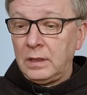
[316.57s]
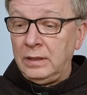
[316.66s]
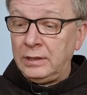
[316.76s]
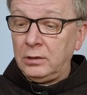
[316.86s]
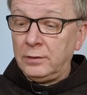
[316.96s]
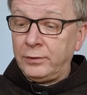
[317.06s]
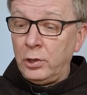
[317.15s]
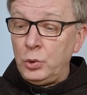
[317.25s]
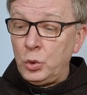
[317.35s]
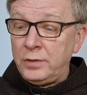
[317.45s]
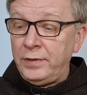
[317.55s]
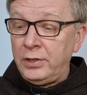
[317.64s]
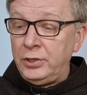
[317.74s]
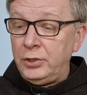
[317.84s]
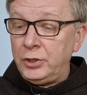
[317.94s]
Dlatego w końcu
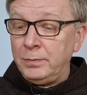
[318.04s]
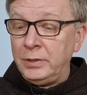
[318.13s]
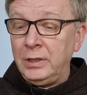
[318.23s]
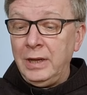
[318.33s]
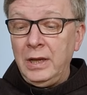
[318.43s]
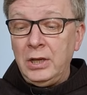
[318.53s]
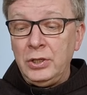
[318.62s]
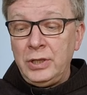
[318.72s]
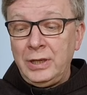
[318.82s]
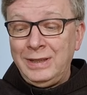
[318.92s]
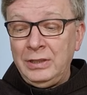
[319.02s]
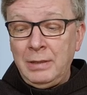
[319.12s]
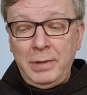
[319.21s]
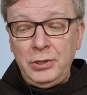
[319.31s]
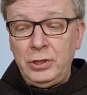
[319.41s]
stwierdziliśmy, że nie
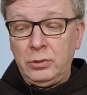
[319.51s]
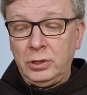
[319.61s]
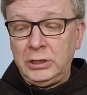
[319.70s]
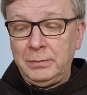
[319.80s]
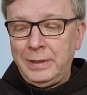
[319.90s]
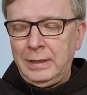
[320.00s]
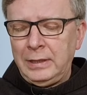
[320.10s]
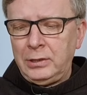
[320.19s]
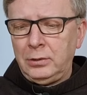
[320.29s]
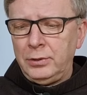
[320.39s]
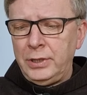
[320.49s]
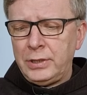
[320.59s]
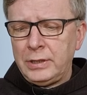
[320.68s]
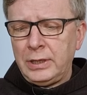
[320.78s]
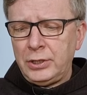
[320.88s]
będzie to chyba dla tego
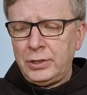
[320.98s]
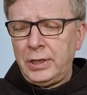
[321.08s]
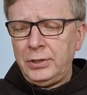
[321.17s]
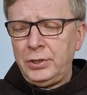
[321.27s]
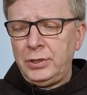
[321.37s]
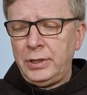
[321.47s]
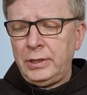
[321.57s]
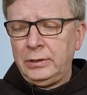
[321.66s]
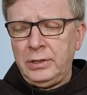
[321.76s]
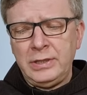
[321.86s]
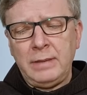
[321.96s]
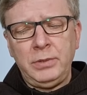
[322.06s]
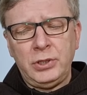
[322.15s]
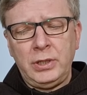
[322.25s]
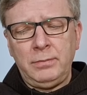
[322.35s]
dziecka szczęście, gdy
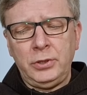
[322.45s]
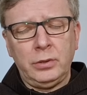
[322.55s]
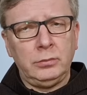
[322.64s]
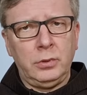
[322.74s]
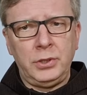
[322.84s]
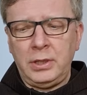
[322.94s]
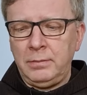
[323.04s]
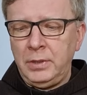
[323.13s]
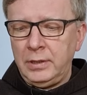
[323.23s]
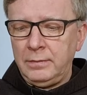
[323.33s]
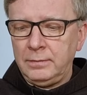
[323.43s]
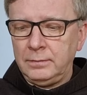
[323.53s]
zabierzemy ją do siebie.